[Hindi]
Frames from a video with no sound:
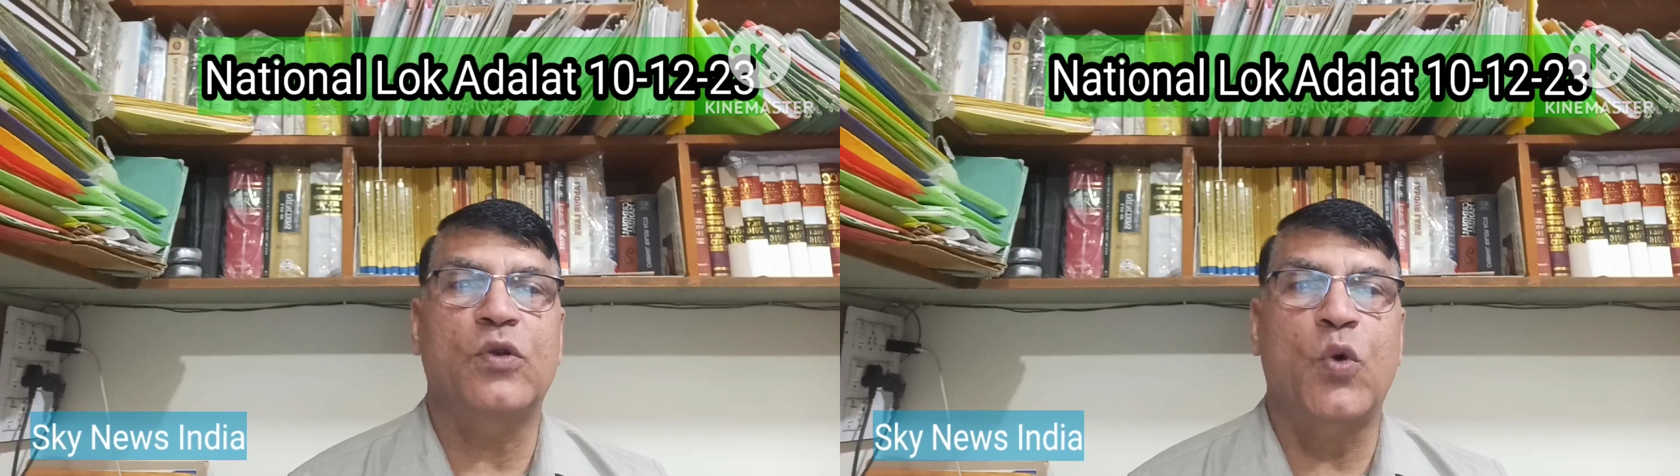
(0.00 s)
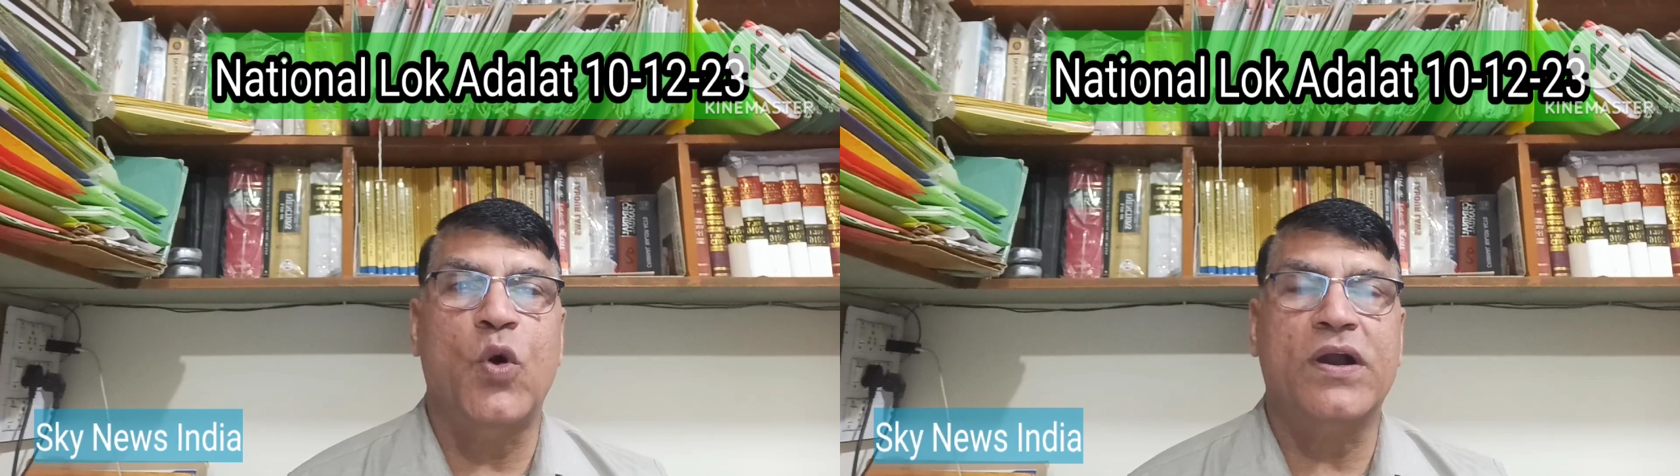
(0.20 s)

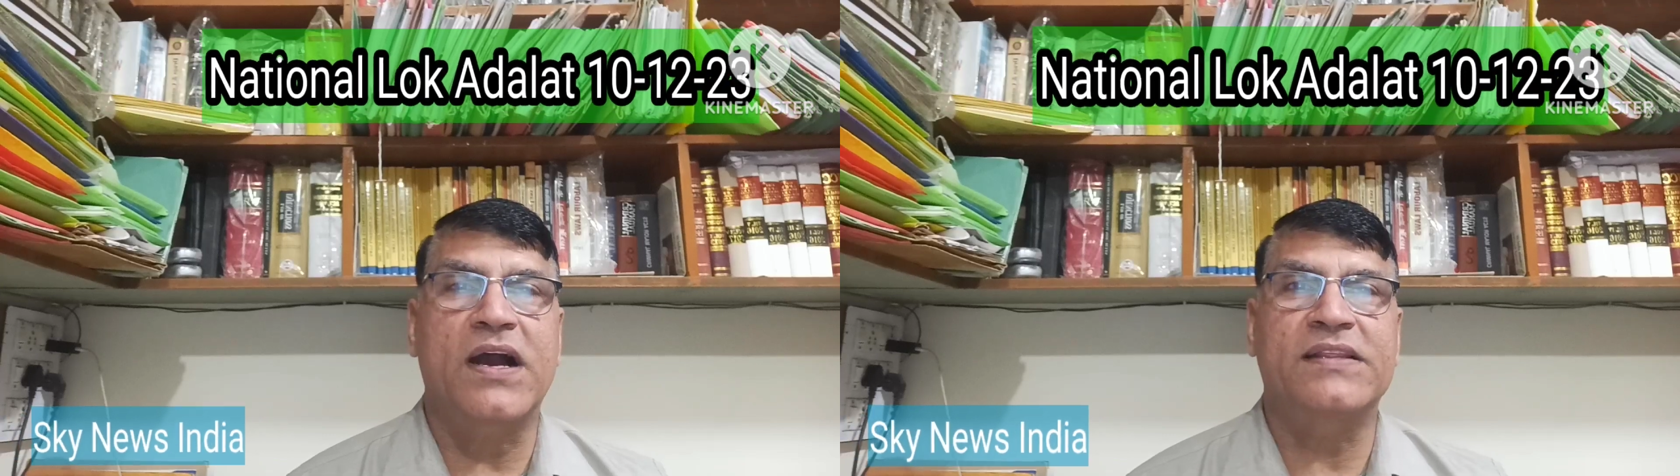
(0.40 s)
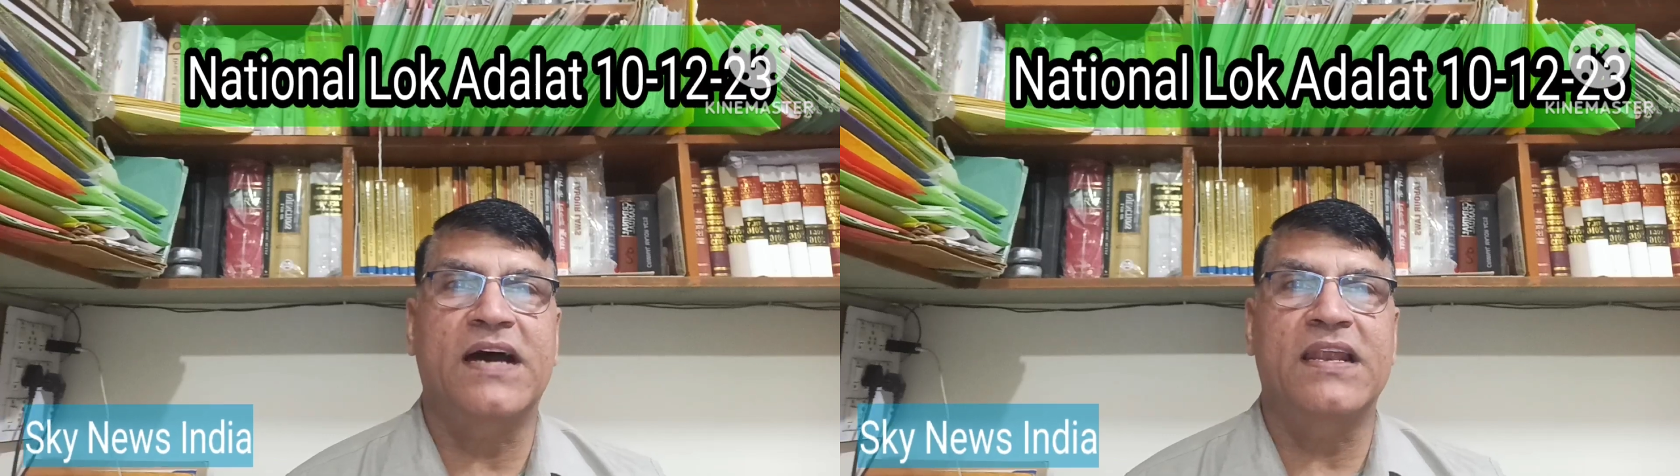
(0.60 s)
लोक
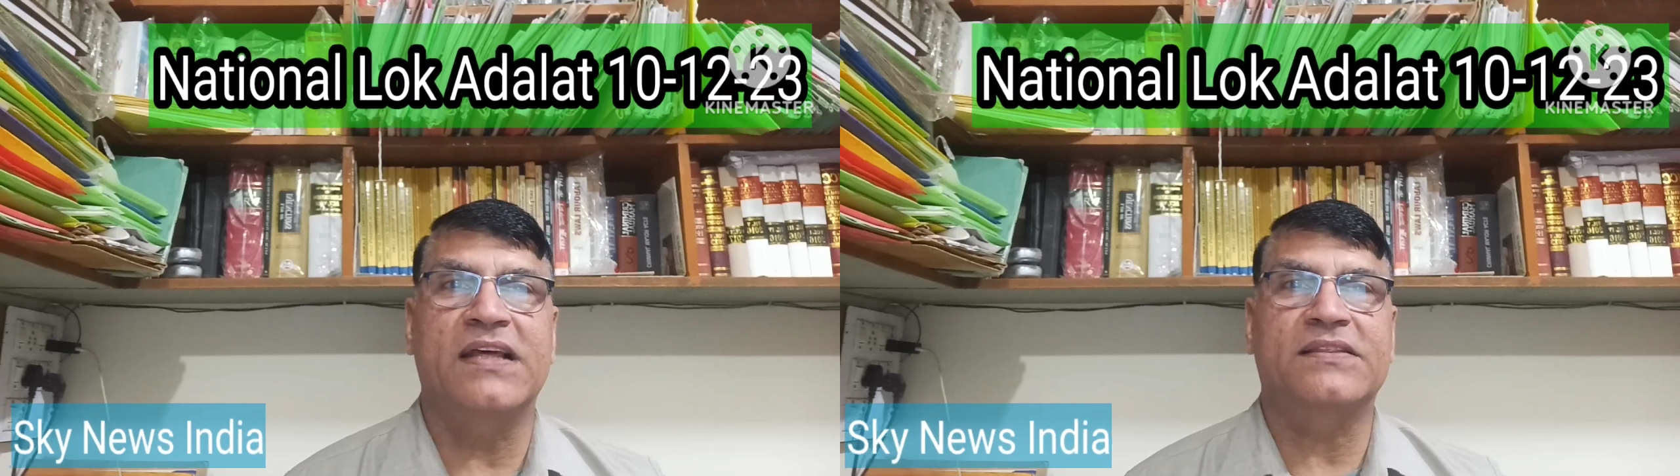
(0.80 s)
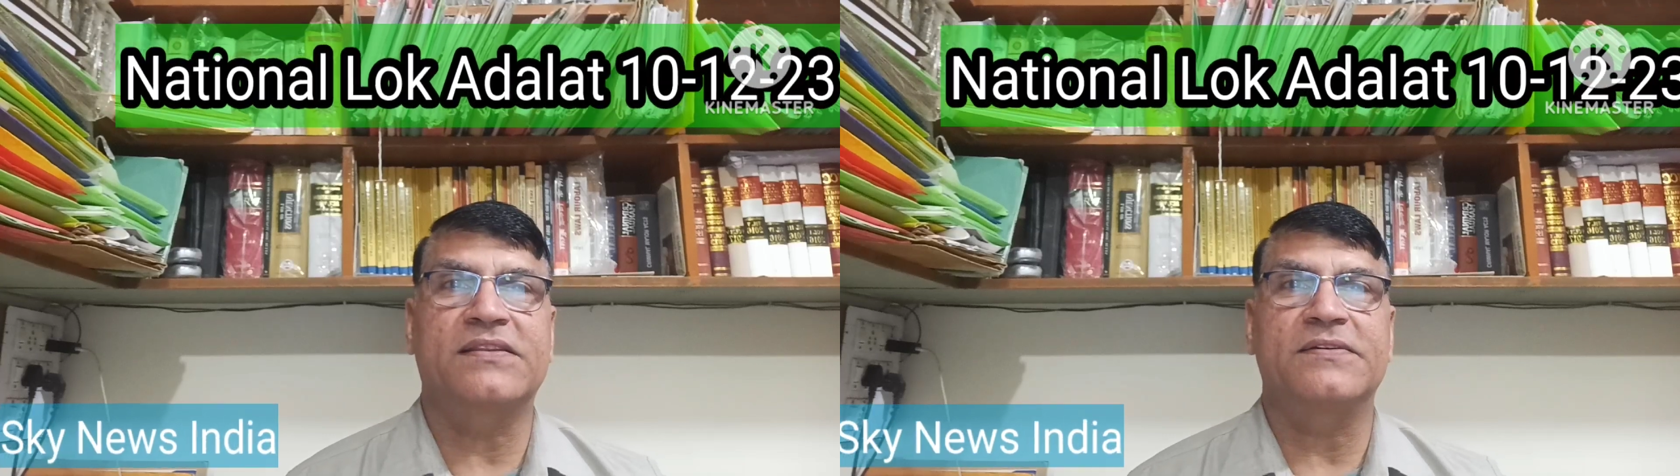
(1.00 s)

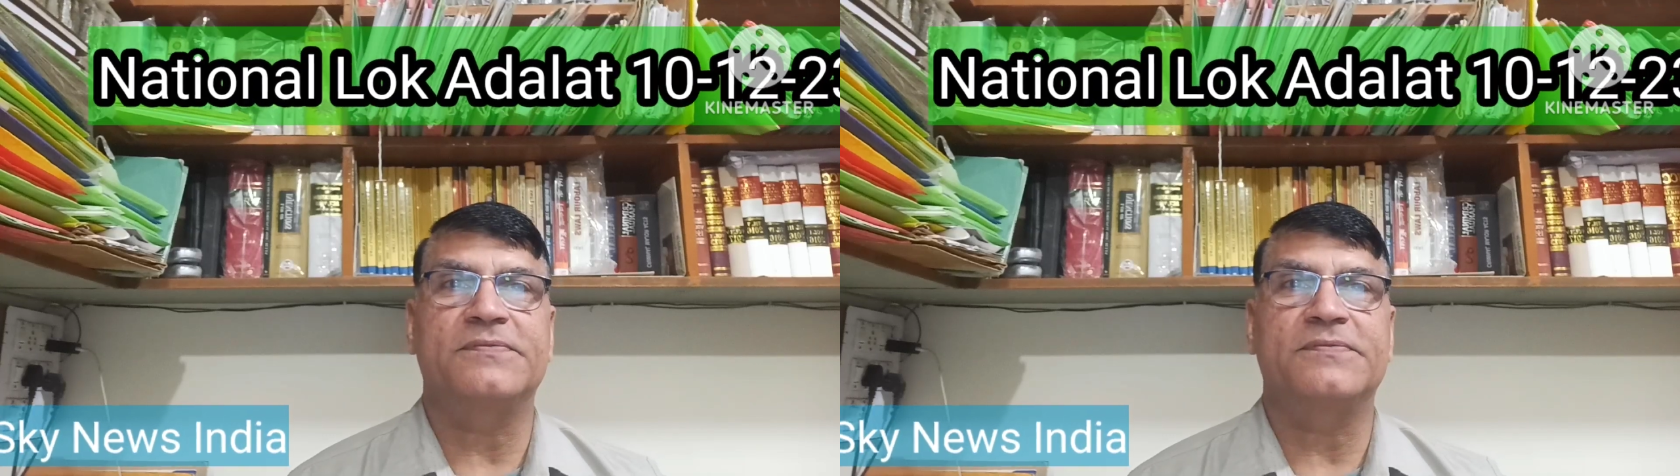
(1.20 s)
अदालत